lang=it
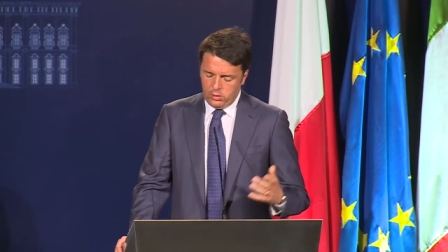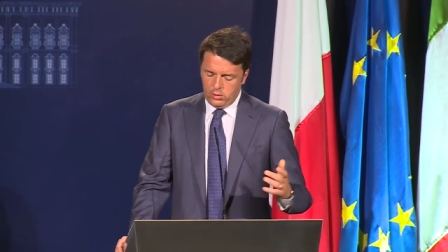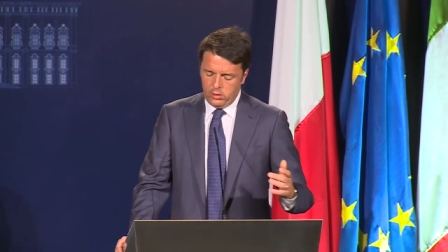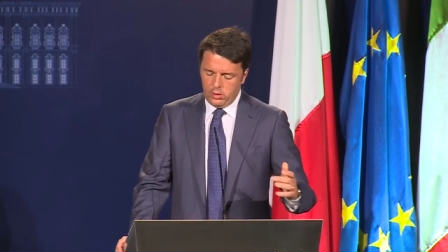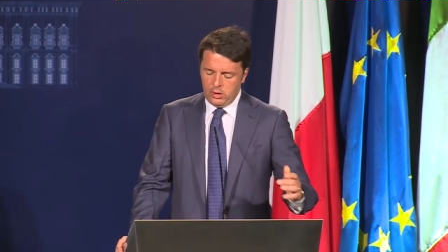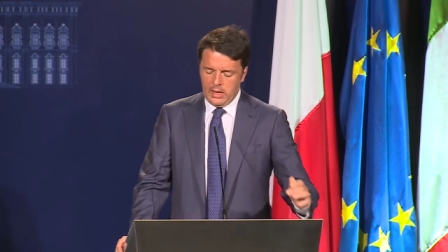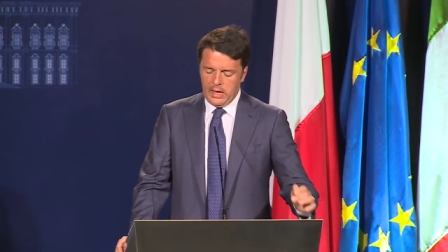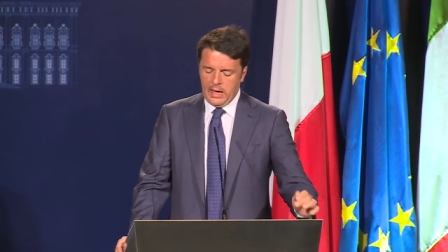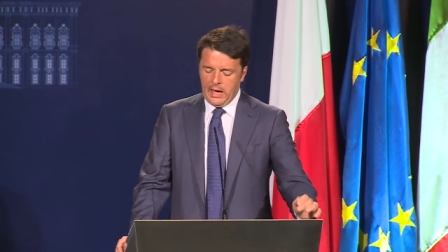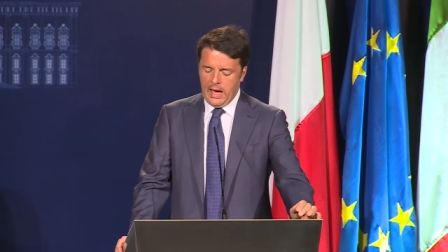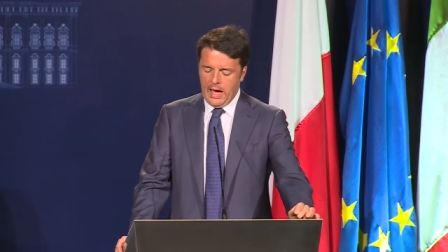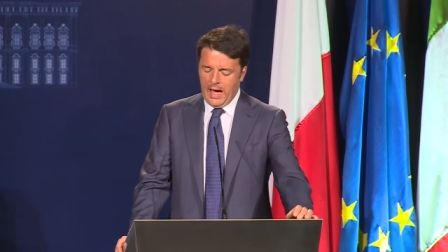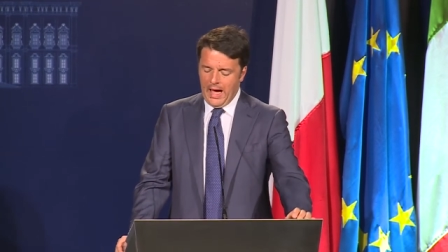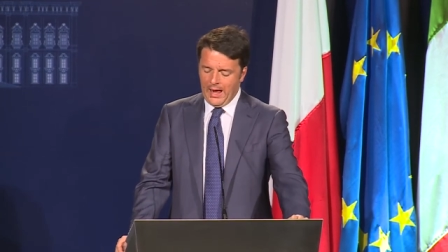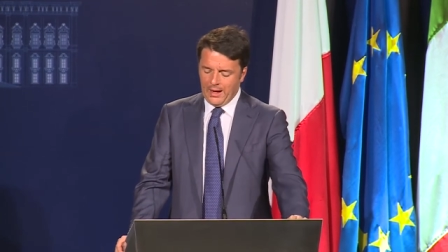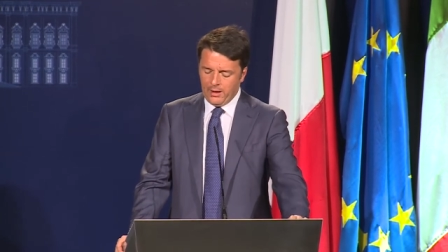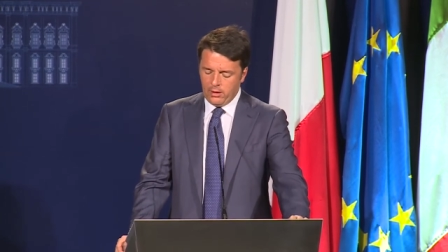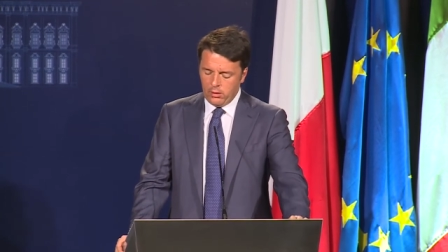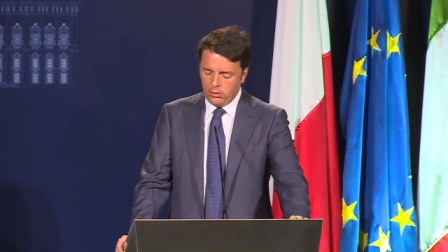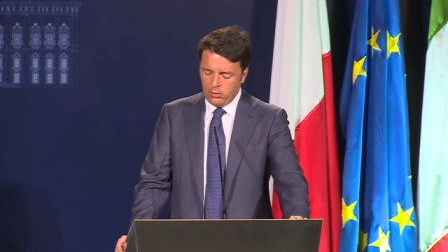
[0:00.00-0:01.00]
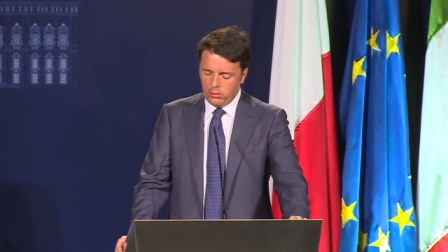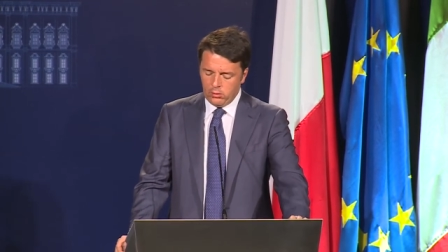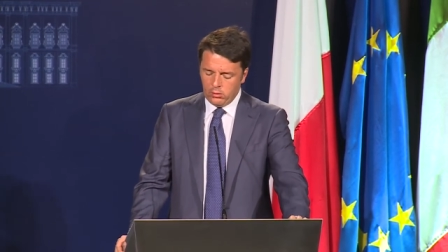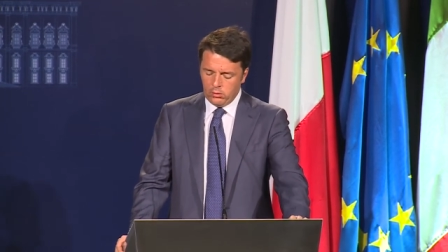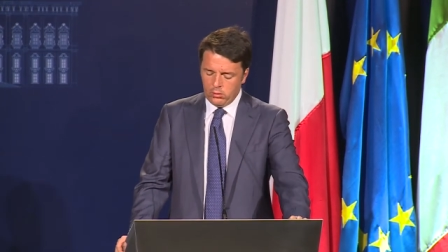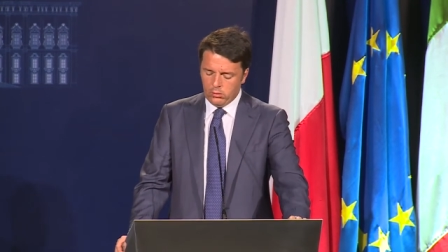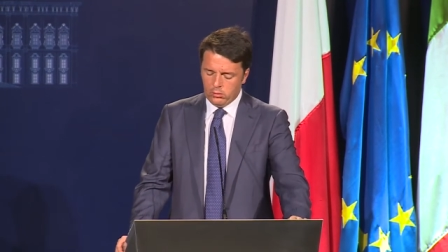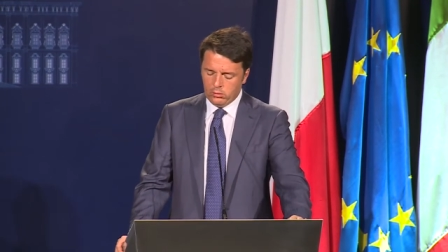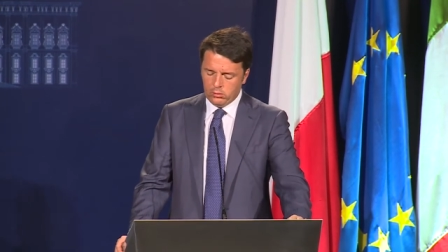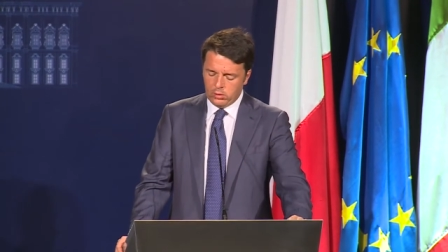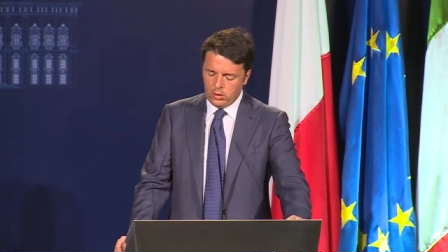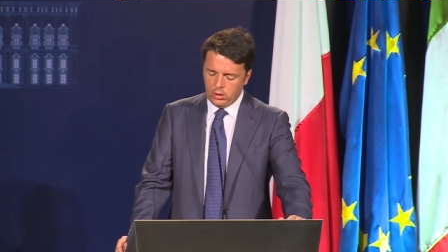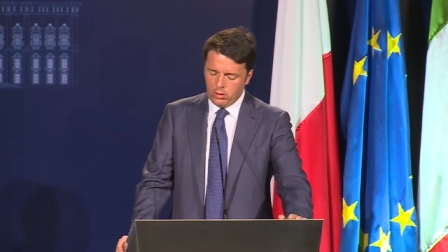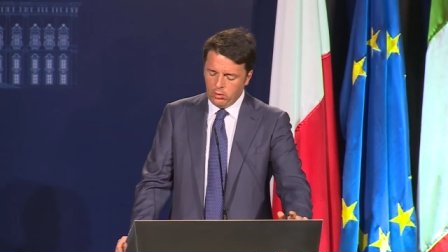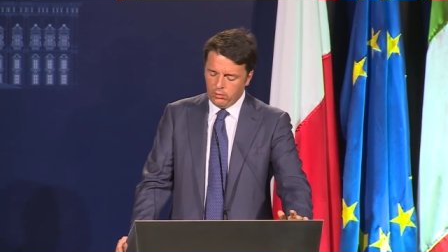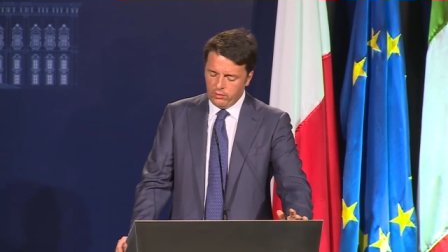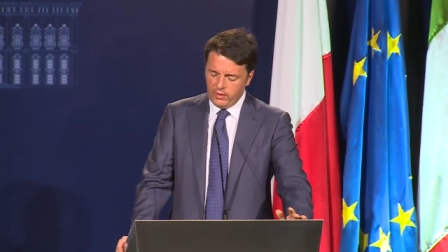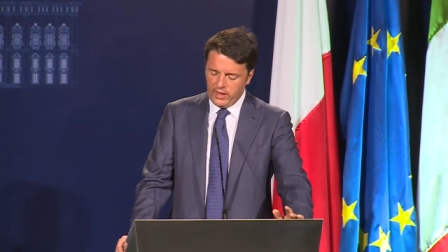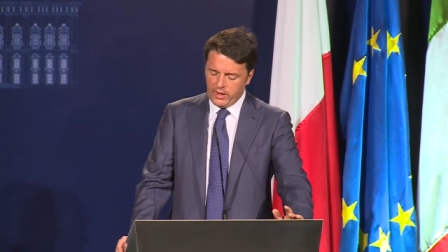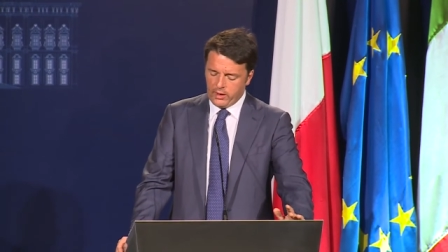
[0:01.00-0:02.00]
eh, anno di
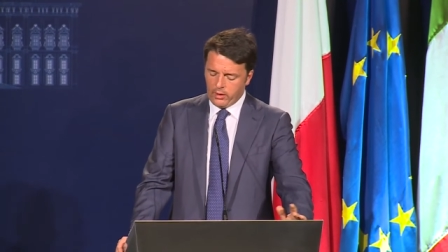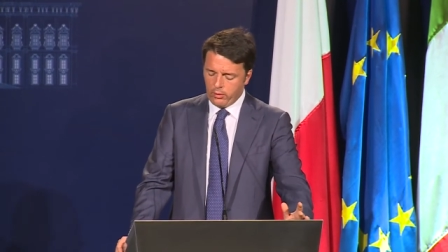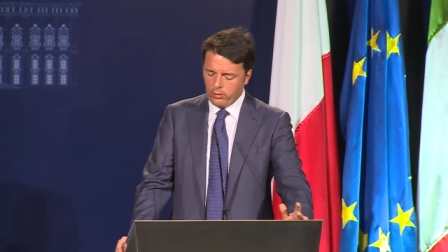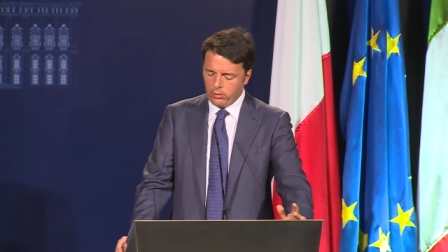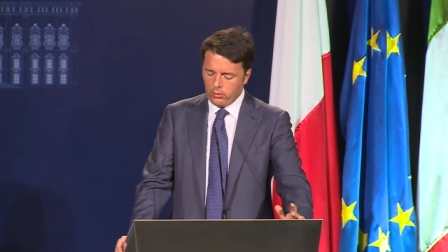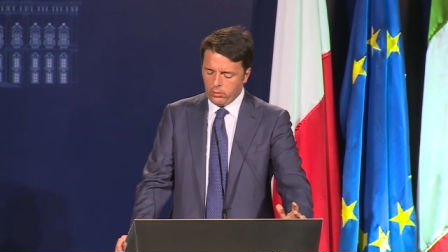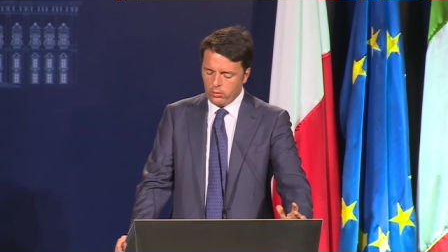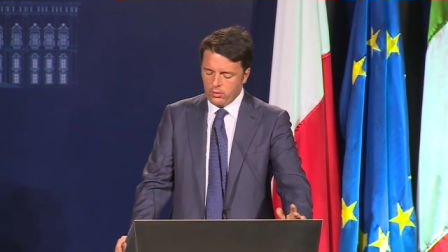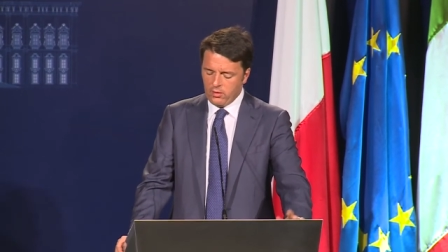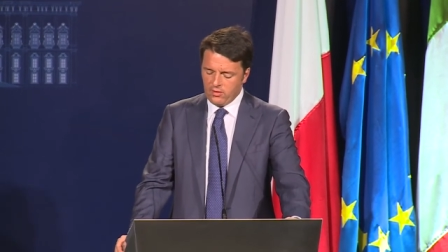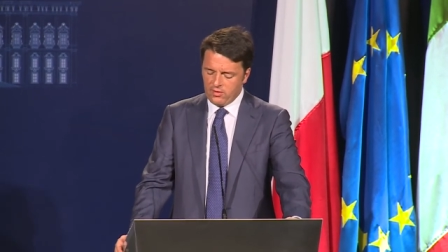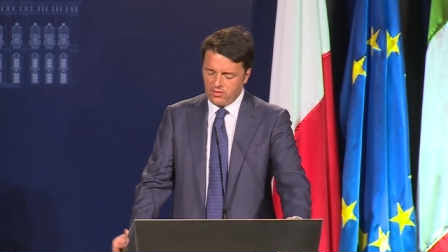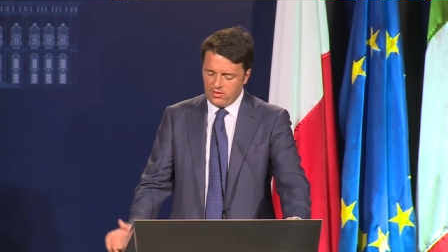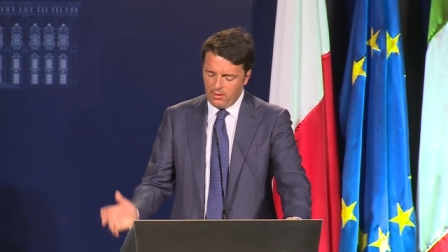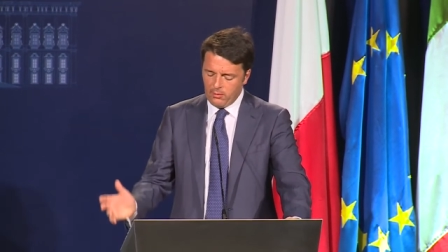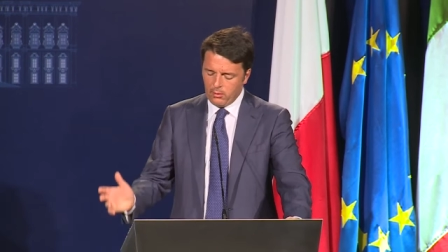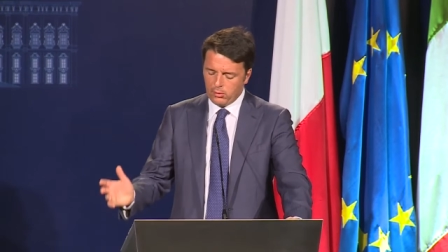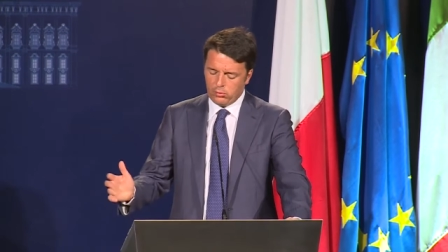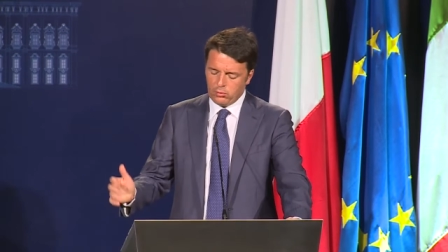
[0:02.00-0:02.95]
governo insieme.